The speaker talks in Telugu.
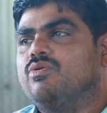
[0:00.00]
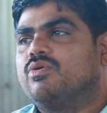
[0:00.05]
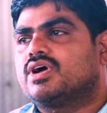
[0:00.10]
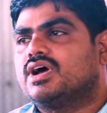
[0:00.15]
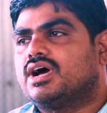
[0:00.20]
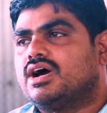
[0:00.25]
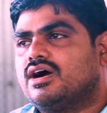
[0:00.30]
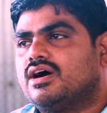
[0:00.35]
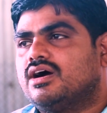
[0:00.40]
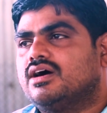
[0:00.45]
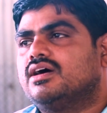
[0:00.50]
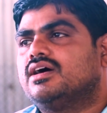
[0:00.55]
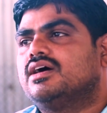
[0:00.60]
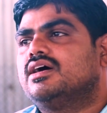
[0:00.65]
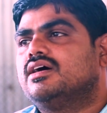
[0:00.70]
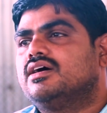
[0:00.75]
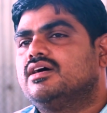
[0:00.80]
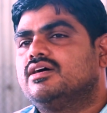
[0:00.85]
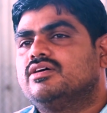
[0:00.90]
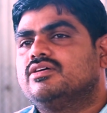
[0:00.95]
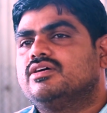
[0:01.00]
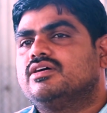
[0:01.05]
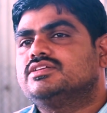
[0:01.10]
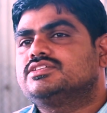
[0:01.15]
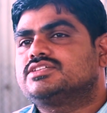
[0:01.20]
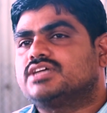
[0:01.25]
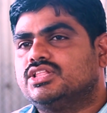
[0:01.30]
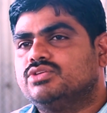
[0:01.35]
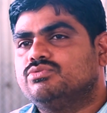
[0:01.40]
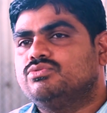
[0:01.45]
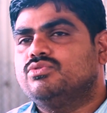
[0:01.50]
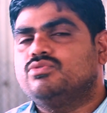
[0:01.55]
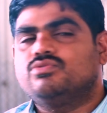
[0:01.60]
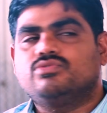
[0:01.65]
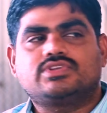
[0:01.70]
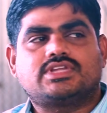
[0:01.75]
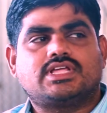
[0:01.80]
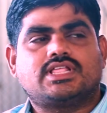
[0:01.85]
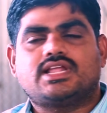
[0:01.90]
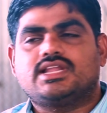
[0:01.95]
ఒక చదువు
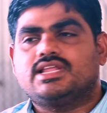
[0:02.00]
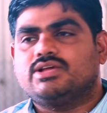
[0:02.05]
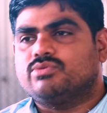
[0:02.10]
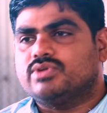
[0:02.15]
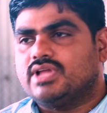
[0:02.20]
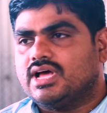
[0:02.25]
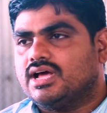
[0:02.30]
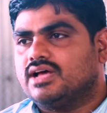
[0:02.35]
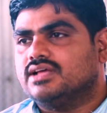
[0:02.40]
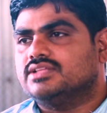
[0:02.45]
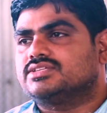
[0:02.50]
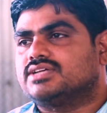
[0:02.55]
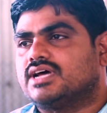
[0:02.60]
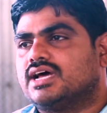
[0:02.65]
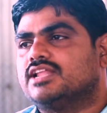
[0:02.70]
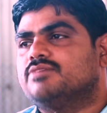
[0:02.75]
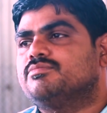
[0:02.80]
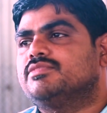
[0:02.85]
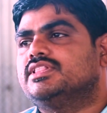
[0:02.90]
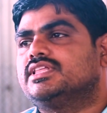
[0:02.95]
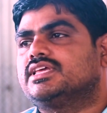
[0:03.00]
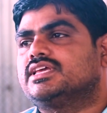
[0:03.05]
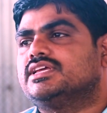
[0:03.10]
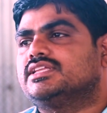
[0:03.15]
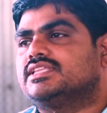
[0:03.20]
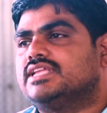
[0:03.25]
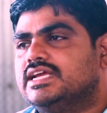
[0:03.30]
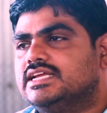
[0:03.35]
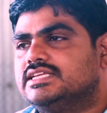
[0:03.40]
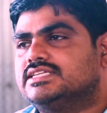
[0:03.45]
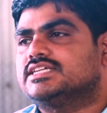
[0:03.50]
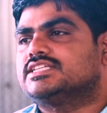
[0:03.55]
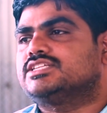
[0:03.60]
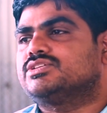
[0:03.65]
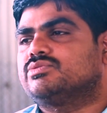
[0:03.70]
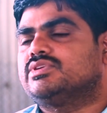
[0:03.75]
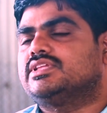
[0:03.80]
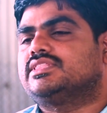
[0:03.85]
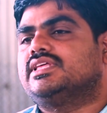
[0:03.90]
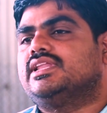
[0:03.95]
ఉంటుందని కూడా చాలామందికి టీచర్స్
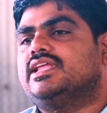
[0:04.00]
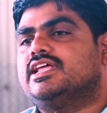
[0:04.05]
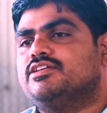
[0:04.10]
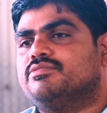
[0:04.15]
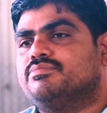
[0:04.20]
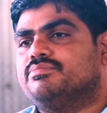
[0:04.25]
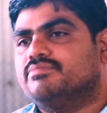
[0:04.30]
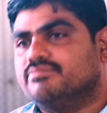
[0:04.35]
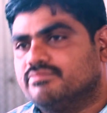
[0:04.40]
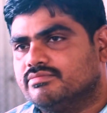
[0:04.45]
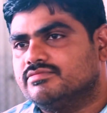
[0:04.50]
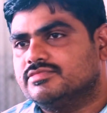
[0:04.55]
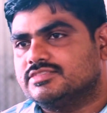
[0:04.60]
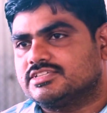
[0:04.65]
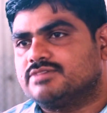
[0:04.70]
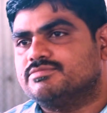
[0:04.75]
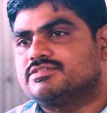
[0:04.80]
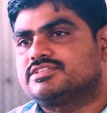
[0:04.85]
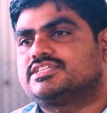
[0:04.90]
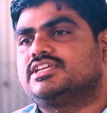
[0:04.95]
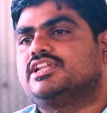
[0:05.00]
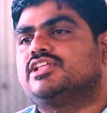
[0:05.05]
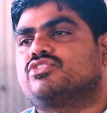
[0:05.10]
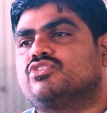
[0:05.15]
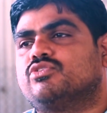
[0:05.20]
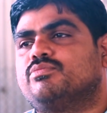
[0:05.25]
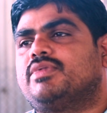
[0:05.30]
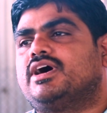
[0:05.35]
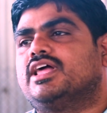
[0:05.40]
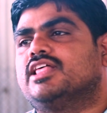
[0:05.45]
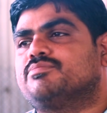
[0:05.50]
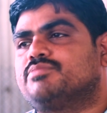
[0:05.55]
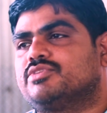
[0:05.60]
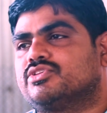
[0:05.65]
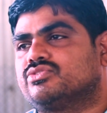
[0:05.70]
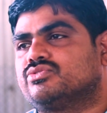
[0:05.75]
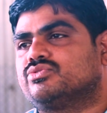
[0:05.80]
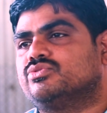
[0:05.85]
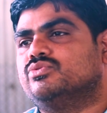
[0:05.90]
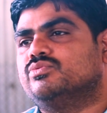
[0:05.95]
కూడా తెలియని సమస్యలతో
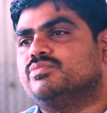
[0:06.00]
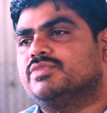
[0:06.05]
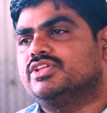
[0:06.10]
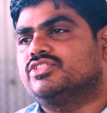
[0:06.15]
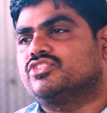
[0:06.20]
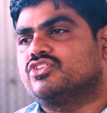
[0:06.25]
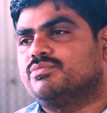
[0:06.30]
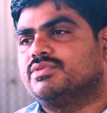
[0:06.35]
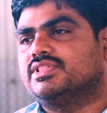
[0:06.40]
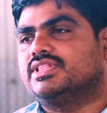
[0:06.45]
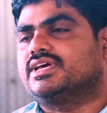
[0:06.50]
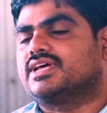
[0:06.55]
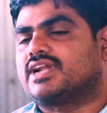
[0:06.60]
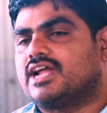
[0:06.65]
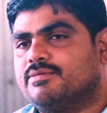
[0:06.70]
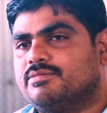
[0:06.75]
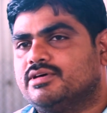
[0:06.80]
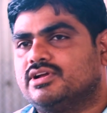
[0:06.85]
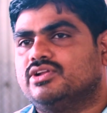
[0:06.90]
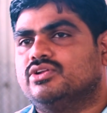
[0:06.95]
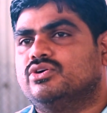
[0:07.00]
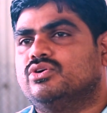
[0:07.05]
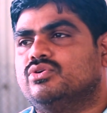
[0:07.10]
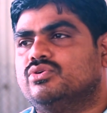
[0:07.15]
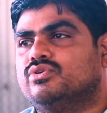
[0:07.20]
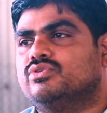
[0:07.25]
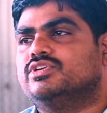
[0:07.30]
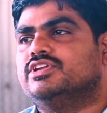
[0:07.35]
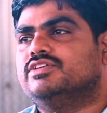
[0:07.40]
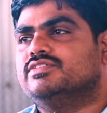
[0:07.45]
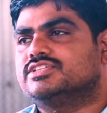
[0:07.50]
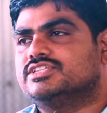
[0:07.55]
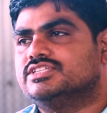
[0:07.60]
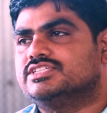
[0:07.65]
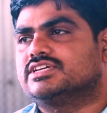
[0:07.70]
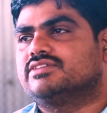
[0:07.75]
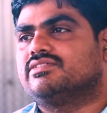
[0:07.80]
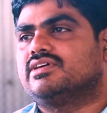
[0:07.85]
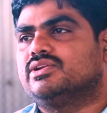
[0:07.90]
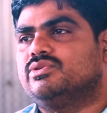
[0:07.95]
బాధపడుతున్నారు ఎంతోమంది గ్రామాల్లో
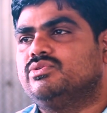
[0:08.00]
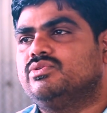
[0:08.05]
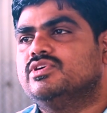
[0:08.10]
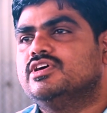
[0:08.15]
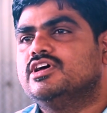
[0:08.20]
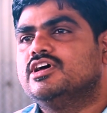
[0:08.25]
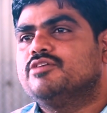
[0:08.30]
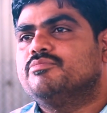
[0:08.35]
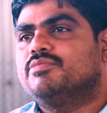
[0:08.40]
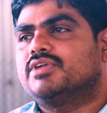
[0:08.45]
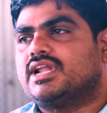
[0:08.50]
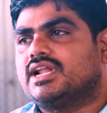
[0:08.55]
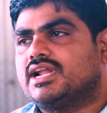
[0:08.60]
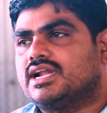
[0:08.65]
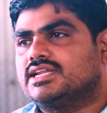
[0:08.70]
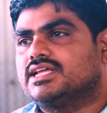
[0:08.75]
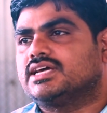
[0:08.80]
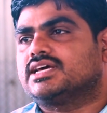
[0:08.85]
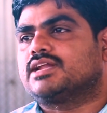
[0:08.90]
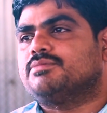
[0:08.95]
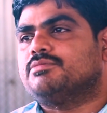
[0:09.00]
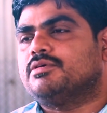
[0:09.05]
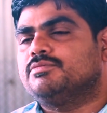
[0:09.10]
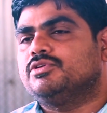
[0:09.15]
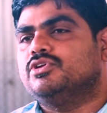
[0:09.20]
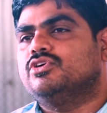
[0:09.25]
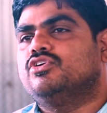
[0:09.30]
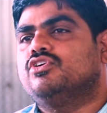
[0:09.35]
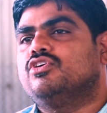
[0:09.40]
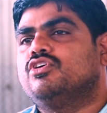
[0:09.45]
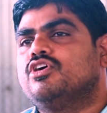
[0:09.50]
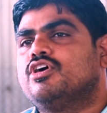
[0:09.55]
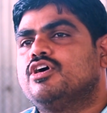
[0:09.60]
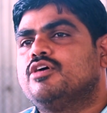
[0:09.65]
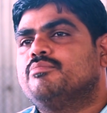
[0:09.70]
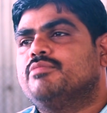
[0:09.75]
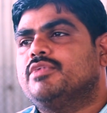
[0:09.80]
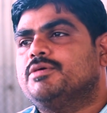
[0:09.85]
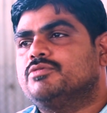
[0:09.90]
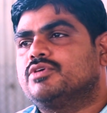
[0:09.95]
నివసించేవాళ్ళు మరి అలాంటి క్రమంలో
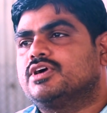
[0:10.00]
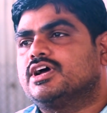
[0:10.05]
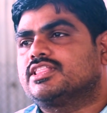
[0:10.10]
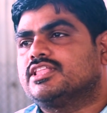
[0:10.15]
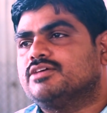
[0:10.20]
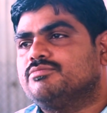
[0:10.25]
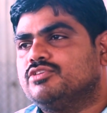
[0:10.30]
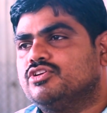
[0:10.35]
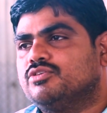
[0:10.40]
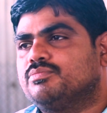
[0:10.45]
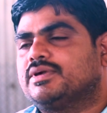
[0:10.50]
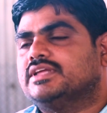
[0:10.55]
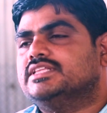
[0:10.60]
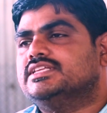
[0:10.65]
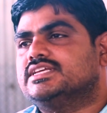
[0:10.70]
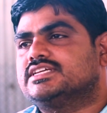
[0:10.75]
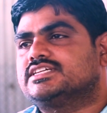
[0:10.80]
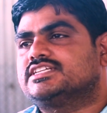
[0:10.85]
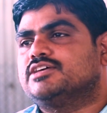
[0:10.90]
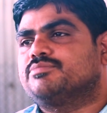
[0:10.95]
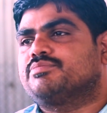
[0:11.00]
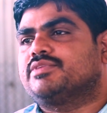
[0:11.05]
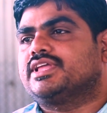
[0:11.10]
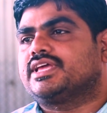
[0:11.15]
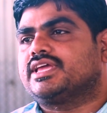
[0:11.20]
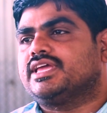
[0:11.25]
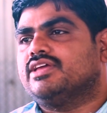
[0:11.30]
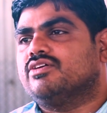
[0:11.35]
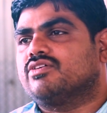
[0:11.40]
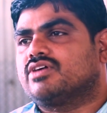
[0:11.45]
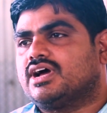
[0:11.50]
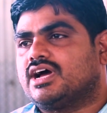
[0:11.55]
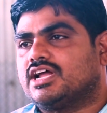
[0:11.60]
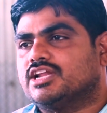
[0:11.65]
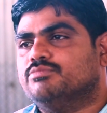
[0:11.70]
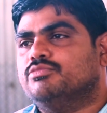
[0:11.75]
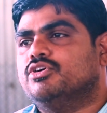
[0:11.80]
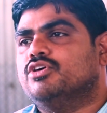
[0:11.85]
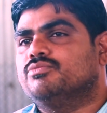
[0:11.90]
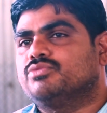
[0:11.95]
మేము గతంలో పనిచేసినప్పటికీ ఈ యొక్క
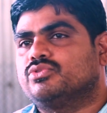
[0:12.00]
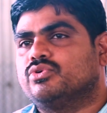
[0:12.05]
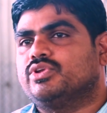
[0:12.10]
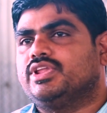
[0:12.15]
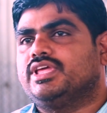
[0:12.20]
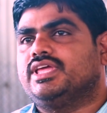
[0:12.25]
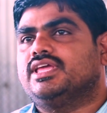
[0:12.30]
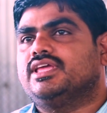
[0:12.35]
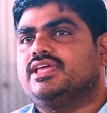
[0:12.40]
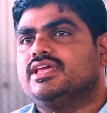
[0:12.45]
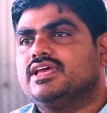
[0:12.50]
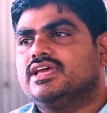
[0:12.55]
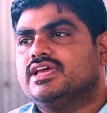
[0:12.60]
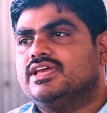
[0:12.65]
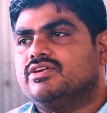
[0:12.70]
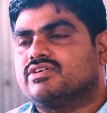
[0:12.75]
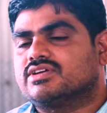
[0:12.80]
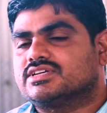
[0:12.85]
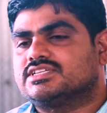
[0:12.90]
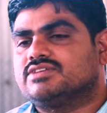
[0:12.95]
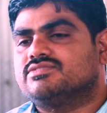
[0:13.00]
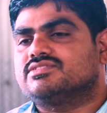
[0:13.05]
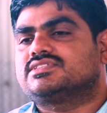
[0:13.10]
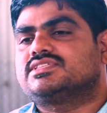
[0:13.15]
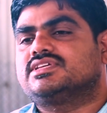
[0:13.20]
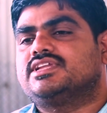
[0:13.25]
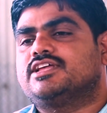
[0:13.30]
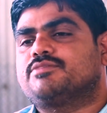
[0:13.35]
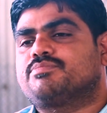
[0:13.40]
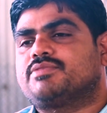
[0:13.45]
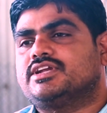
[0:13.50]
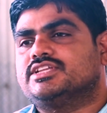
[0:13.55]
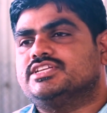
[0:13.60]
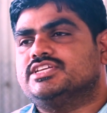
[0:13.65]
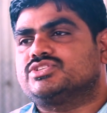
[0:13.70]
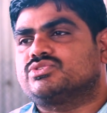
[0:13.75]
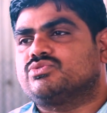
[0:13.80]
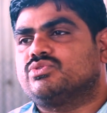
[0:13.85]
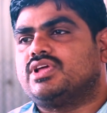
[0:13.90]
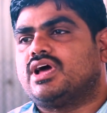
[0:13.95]
అనుభవంతో ఈ యొక్క సంస్థను ఏర్పాటు
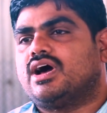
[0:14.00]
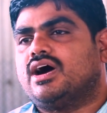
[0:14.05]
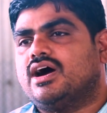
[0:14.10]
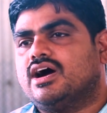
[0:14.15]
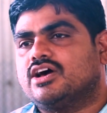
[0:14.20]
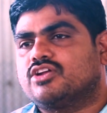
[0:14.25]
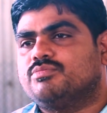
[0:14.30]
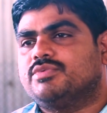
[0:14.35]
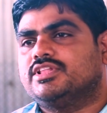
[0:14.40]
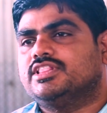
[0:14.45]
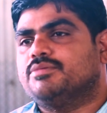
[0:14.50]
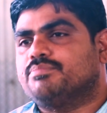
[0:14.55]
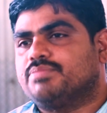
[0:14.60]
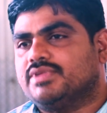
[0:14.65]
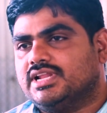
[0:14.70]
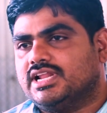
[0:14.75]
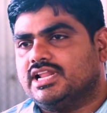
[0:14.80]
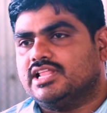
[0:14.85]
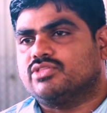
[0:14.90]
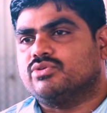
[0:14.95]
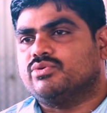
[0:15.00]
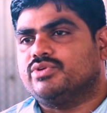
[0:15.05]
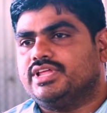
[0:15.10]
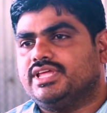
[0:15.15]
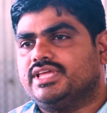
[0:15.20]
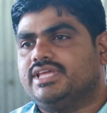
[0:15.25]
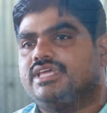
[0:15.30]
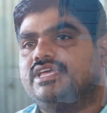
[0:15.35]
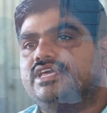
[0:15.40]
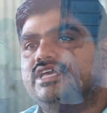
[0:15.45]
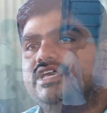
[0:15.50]
చేసుకొని ఆరు మంది పిల్లలతోని